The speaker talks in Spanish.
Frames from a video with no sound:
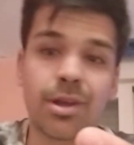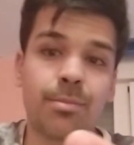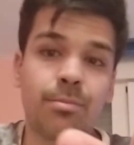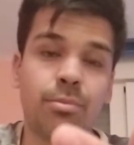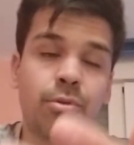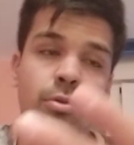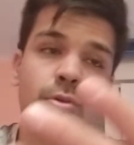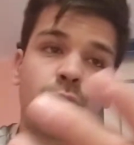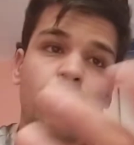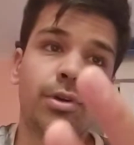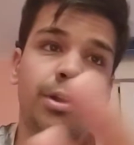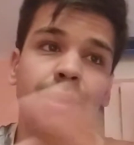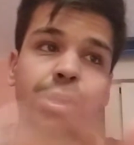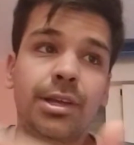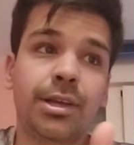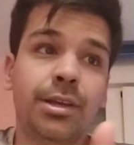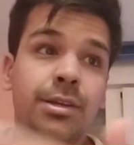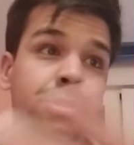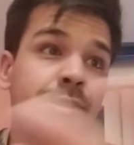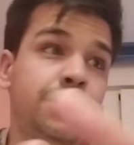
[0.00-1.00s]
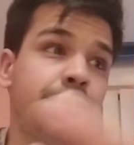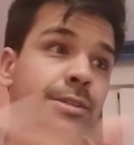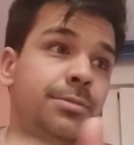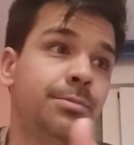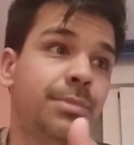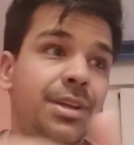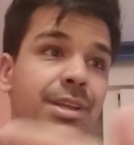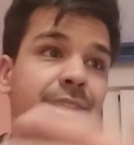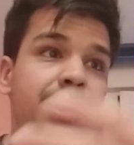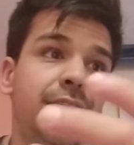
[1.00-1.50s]
ejemplo coge
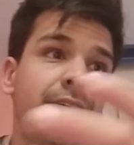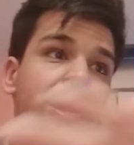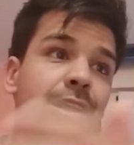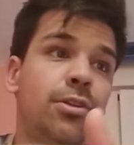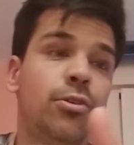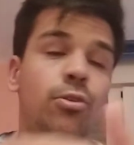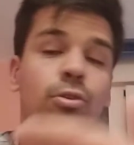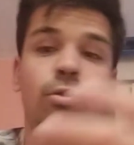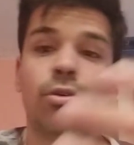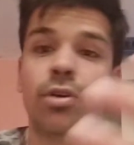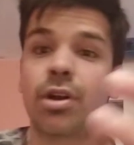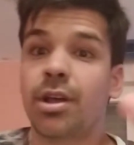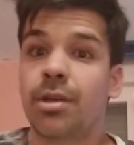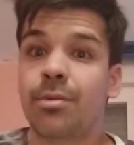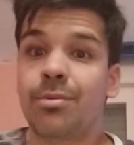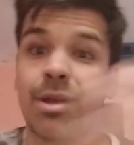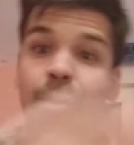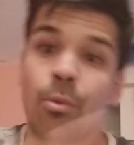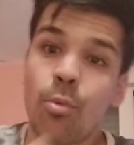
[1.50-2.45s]
mañana y lo coge mi